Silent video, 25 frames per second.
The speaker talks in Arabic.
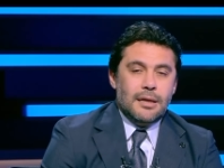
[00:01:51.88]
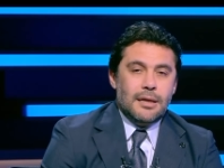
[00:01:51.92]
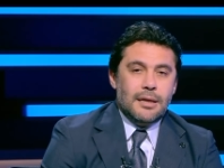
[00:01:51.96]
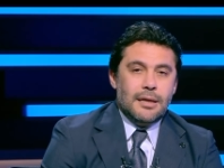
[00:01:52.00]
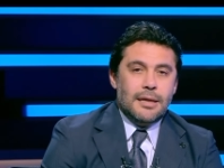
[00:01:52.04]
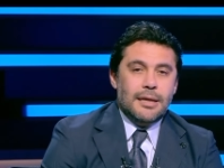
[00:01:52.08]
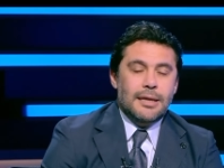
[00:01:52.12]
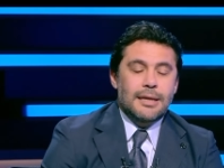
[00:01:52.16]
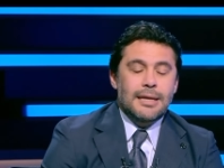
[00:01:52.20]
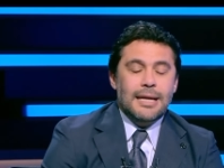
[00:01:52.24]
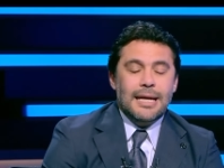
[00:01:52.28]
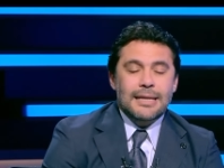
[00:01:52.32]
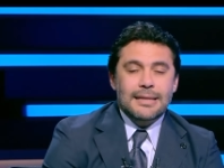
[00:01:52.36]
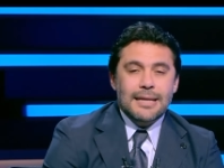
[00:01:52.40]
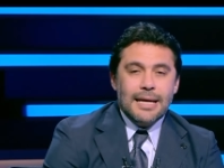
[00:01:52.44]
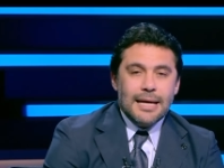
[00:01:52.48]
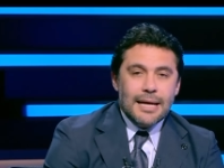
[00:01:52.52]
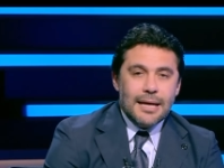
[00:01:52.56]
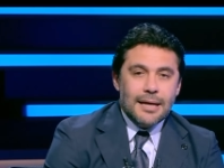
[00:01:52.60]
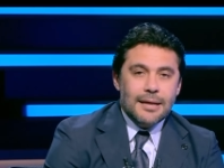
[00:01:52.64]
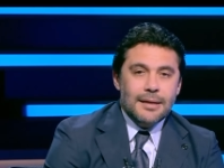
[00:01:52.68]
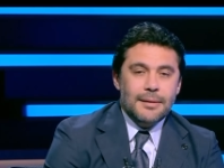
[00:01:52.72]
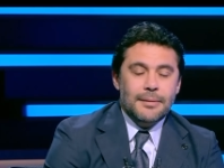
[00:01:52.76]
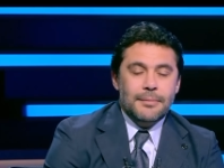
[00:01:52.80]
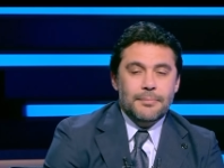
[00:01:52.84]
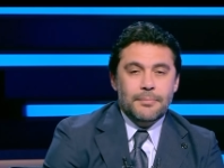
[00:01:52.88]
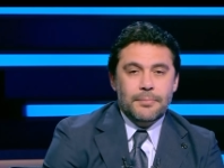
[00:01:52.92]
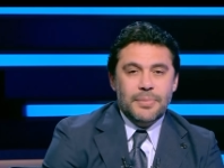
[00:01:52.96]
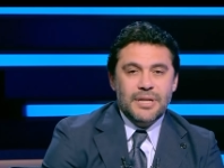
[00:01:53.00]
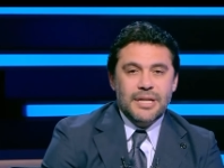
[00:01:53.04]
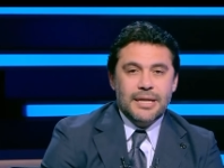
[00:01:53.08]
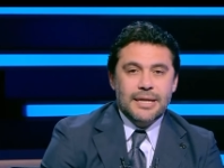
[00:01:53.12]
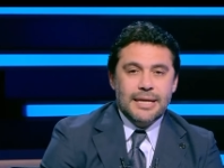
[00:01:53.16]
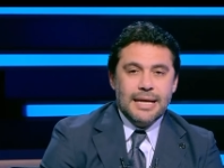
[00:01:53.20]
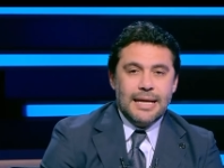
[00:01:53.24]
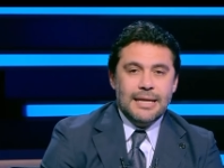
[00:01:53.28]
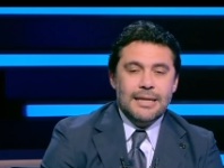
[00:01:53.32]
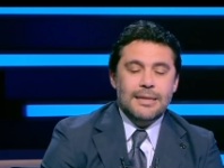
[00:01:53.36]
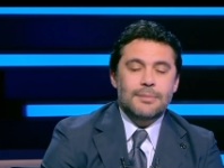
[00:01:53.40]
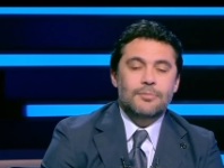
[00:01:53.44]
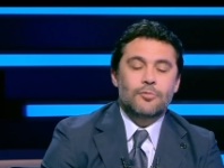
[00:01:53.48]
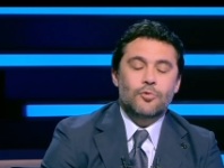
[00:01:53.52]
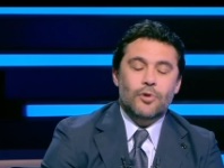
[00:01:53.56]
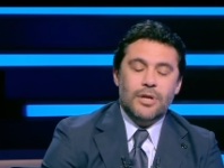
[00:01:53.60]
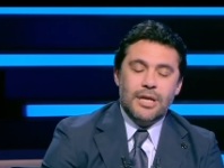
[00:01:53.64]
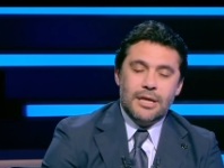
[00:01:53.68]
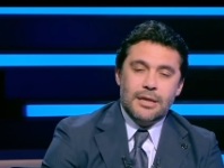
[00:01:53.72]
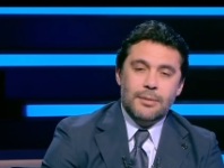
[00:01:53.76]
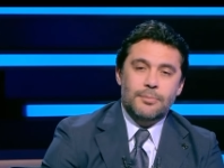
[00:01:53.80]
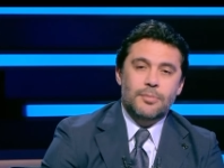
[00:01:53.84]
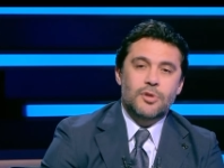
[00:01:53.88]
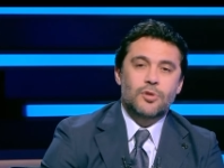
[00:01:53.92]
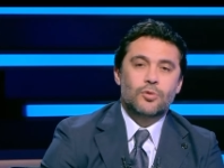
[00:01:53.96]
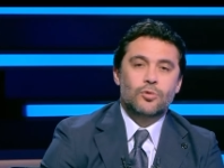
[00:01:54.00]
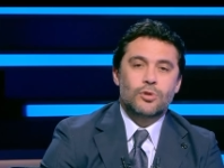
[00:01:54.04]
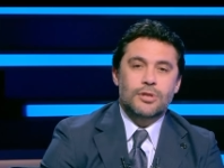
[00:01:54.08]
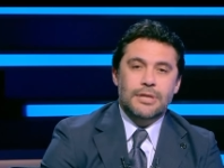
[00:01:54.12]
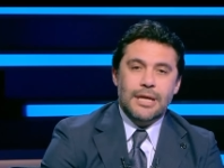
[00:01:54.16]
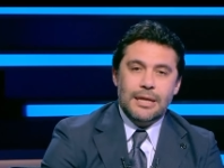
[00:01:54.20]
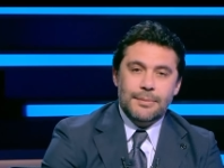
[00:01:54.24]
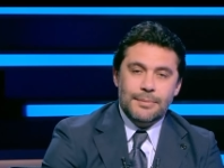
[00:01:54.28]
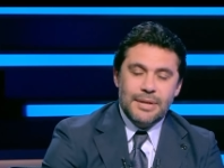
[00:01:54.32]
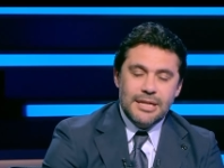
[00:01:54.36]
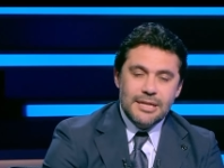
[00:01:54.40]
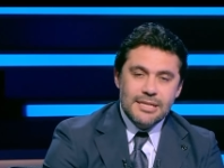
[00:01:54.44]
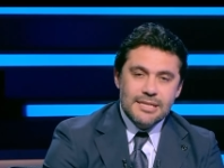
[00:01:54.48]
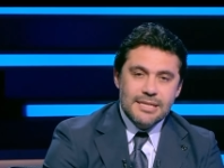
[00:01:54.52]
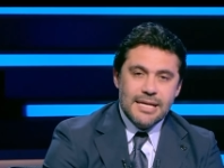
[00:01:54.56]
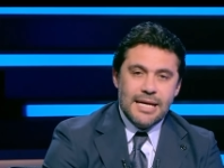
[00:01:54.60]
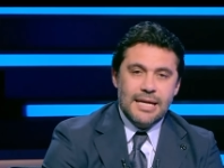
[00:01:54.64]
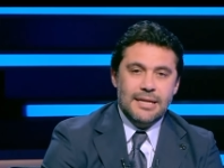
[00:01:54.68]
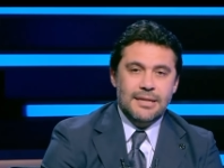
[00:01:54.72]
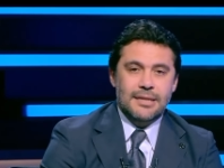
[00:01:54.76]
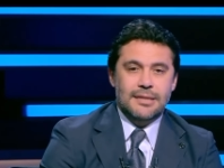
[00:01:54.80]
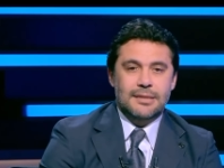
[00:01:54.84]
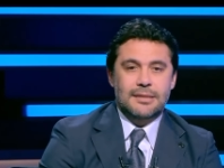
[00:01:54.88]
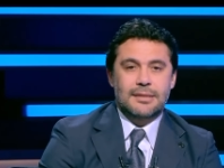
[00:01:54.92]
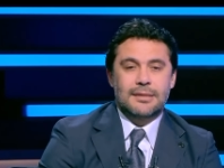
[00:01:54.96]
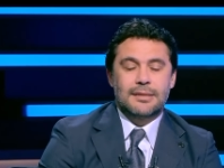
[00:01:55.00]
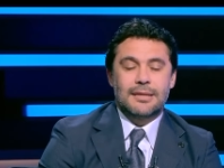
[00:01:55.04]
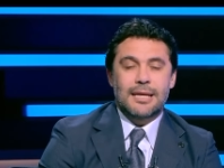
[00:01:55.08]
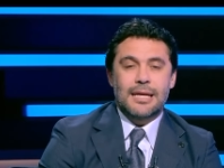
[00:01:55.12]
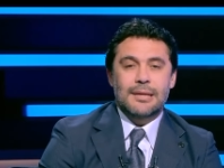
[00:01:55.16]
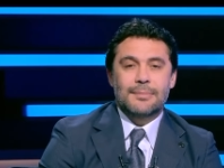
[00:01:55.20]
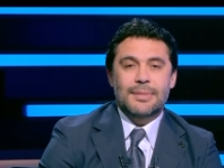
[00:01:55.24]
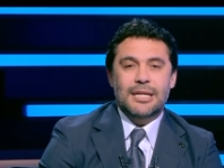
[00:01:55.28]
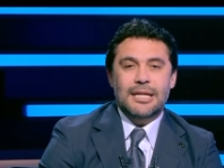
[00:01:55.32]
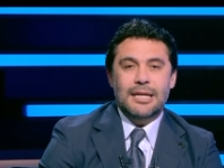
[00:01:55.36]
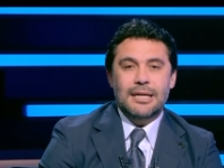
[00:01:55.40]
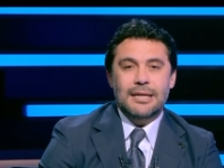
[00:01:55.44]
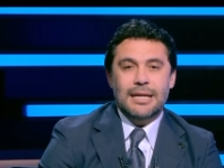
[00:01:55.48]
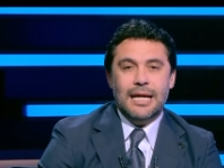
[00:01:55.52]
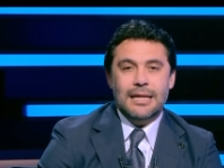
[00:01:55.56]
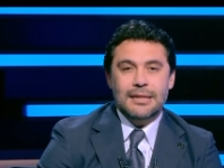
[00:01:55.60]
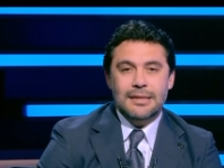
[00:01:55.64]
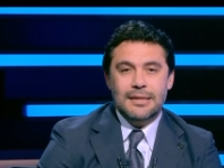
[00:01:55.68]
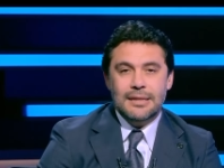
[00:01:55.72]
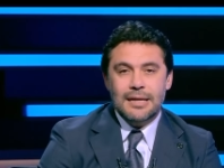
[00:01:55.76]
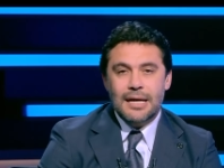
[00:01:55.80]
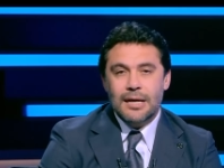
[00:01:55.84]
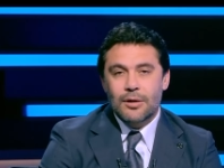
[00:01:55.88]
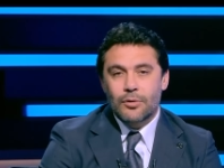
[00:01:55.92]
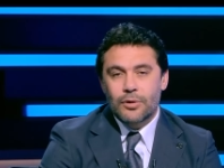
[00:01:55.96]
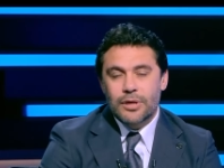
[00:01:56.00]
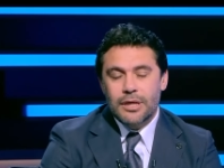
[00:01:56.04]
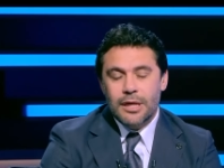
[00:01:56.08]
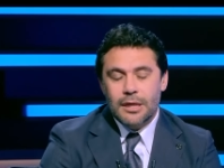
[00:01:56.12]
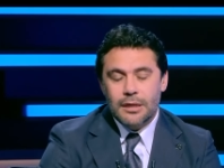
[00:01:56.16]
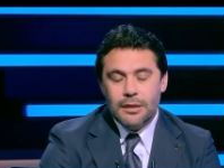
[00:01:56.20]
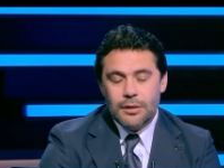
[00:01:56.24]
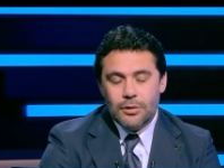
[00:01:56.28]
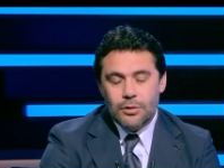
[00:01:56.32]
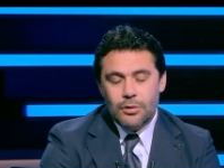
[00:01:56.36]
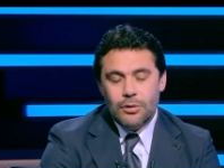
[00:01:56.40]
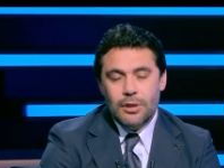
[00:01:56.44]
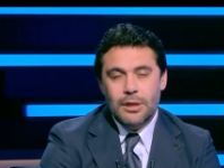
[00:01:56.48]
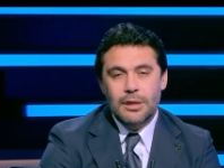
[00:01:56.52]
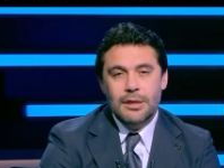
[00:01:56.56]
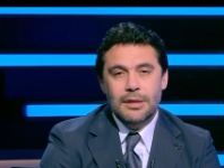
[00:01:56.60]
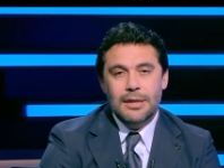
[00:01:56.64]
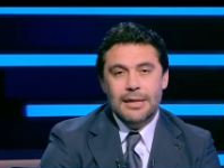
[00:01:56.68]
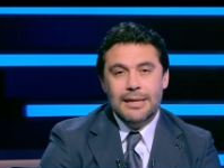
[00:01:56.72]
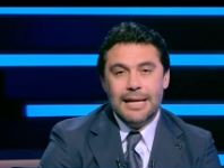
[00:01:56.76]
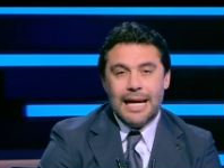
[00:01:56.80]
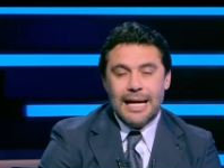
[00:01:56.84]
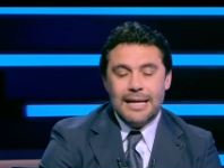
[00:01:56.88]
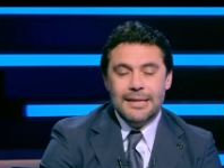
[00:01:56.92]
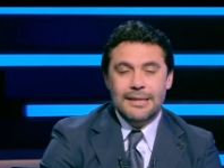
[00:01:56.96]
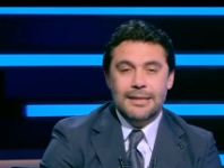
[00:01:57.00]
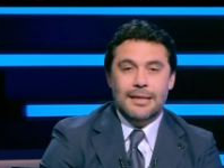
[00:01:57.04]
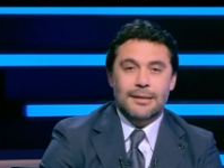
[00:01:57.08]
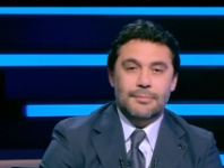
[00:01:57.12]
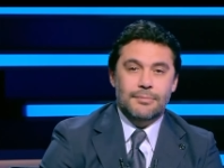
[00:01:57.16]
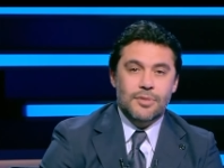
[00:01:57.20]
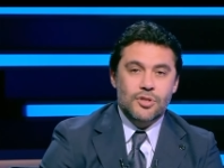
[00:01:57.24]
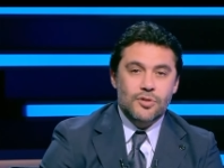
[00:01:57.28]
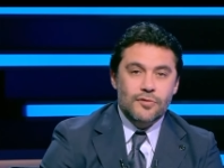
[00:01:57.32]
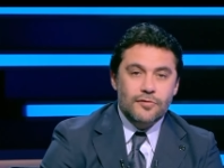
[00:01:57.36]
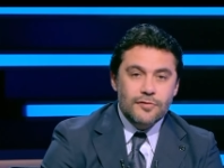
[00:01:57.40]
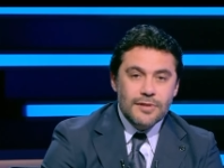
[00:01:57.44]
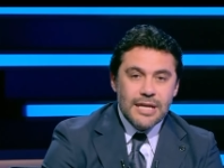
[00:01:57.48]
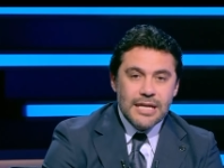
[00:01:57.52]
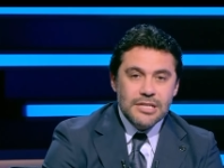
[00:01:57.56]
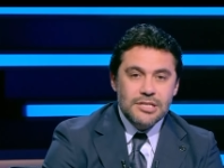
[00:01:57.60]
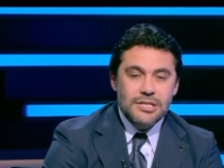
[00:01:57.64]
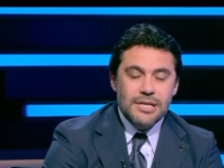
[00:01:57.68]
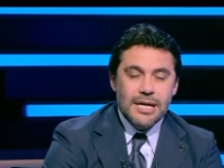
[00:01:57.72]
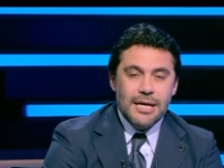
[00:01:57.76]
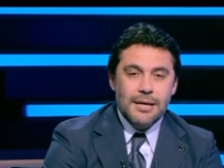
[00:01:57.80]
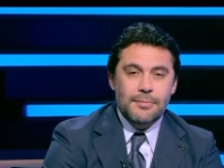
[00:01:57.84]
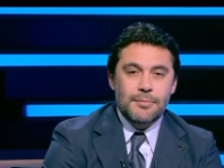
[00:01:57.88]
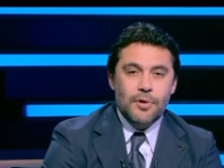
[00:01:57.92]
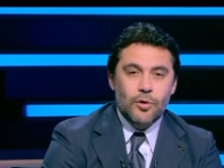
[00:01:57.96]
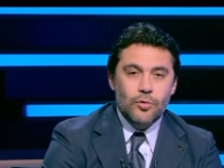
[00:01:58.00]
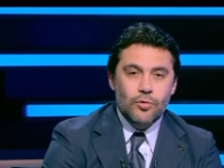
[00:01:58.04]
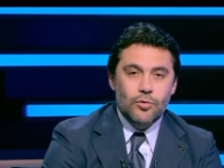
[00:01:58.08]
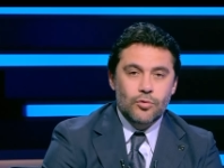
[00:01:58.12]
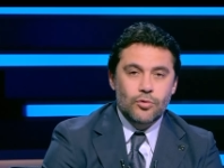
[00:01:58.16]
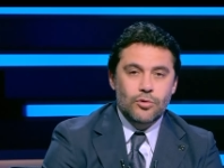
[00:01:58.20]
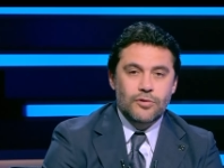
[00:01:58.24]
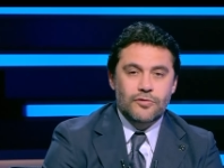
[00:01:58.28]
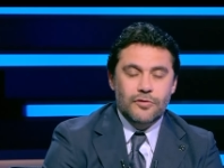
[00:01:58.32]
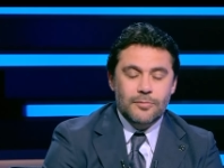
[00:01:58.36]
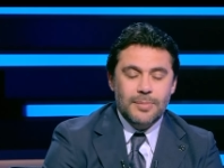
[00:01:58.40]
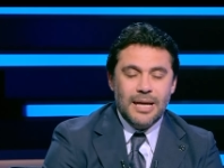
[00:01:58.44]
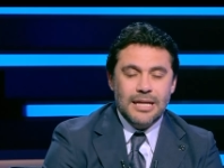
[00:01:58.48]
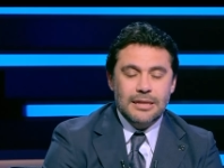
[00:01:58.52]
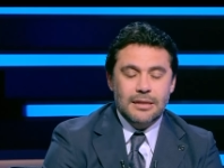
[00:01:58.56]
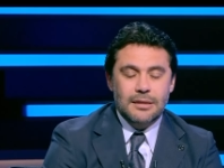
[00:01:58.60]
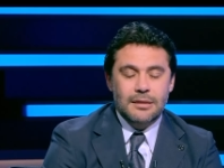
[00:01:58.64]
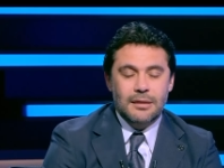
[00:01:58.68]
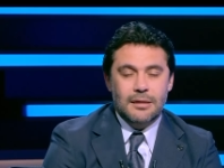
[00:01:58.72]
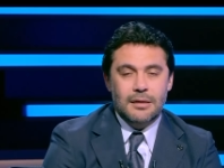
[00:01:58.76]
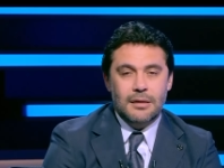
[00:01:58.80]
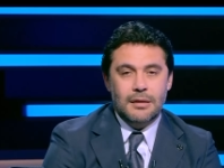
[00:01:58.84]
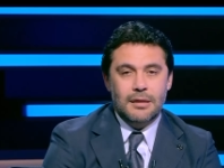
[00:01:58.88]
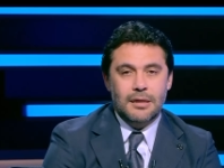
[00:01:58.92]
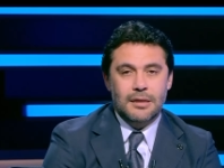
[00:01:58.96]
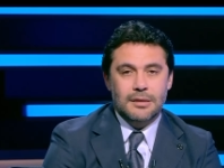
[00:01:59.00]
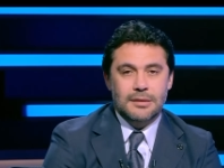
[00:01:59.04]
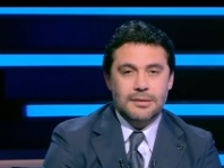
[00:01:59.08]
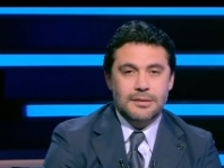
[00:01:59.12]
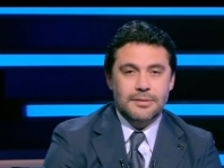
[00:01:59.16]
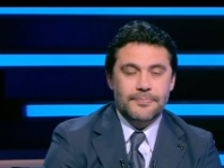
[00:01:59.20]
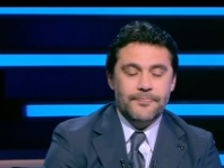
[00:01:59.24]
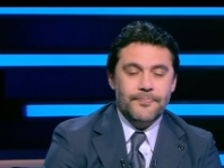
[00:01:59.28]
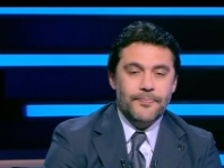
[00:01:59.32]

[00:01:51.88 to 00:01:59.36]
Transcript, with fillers: الاداء بنتكلم ولكن بنقول دايما نساند دايما احنا عندنا هويه هي روح العاليه ما شفناش ده موجود في بعض اللقاءات